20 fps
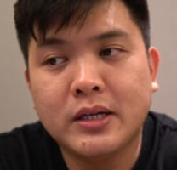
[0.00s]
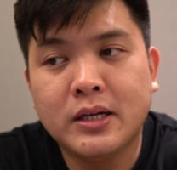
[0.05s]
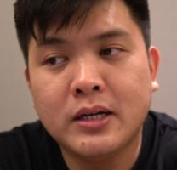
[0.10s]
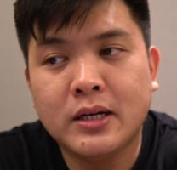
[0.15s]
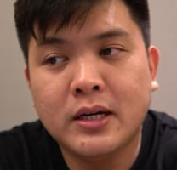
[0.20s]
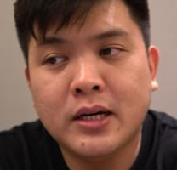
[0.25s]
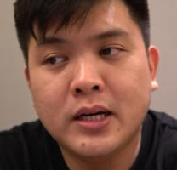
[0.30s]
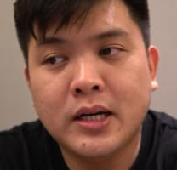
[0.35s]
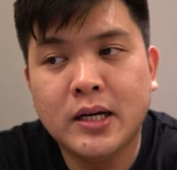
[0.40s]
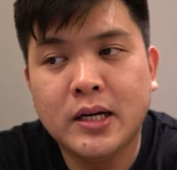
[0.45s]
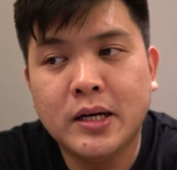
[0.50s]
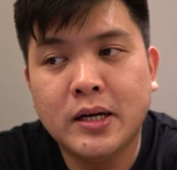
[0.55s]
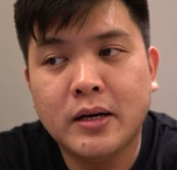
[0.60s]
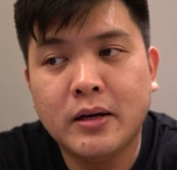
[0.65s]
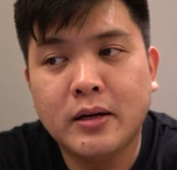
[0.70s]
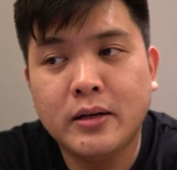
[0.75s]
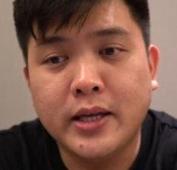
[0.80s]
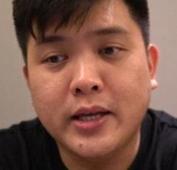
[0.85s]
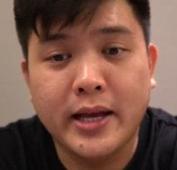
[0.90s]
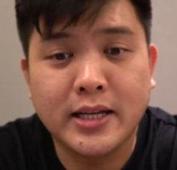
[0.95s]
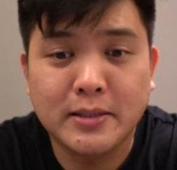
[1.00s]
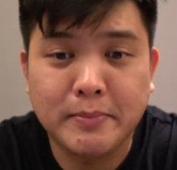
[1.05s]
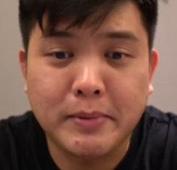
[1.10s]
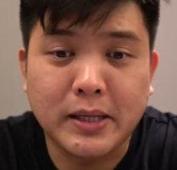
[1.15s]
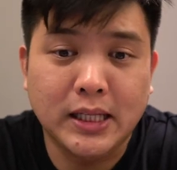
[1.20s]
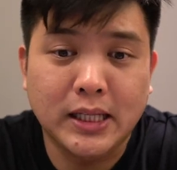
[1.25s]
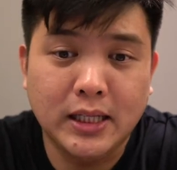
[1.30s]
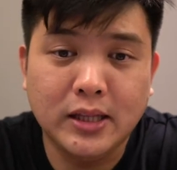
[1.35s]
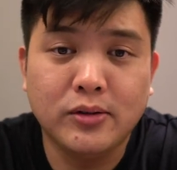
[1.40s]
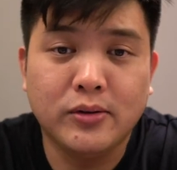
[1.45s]
uh, ya
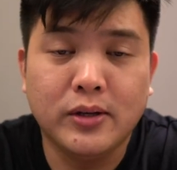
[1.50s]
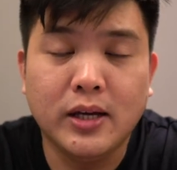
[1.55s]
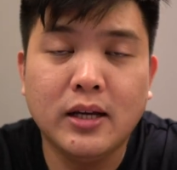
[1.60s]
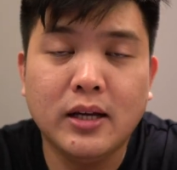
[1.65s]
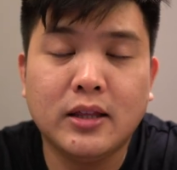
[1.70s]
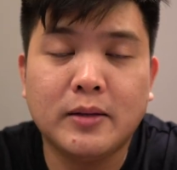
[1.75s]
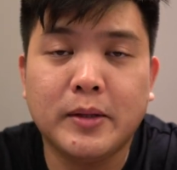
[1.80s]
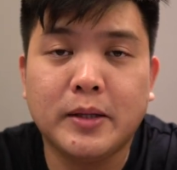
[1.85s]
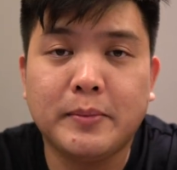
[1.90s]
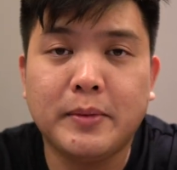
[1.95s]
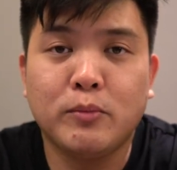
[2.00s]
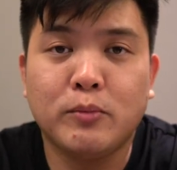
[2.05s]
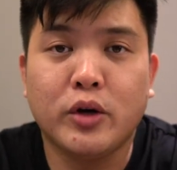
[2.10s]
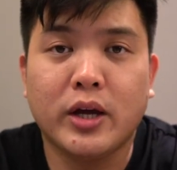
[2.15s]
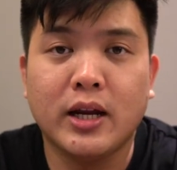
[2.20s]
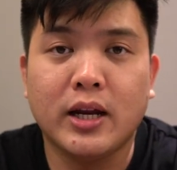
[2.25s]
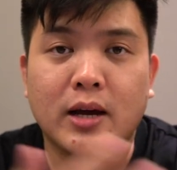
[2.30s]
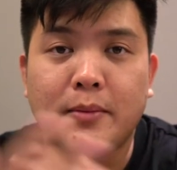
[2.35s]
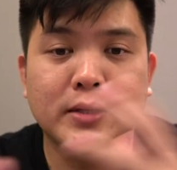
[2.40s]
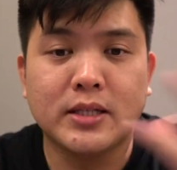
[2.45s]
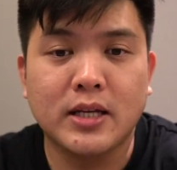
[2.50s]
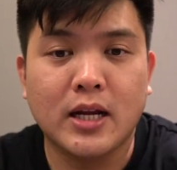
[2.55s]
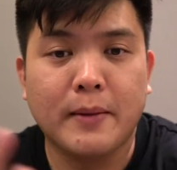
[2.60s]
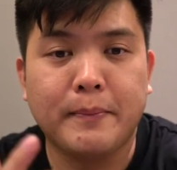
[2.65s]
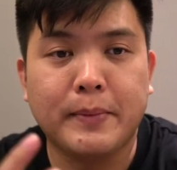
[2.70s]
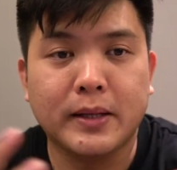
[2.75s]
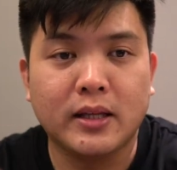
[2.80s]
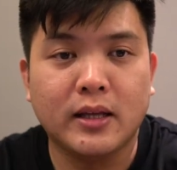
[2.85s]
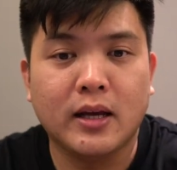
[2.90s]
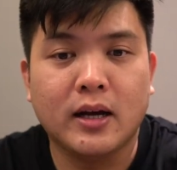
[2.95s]
seperti itu ya teman-teman mungkin nggak bisa
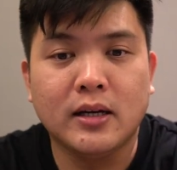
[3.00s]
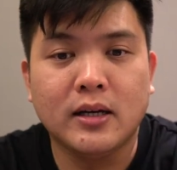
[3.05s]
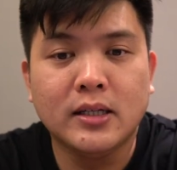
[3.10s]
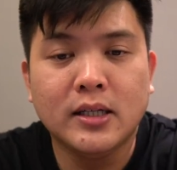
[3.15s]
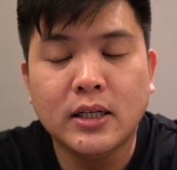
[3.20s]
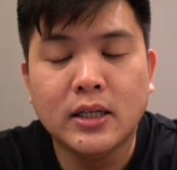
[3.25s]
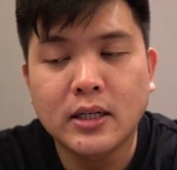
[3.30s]
dapat yang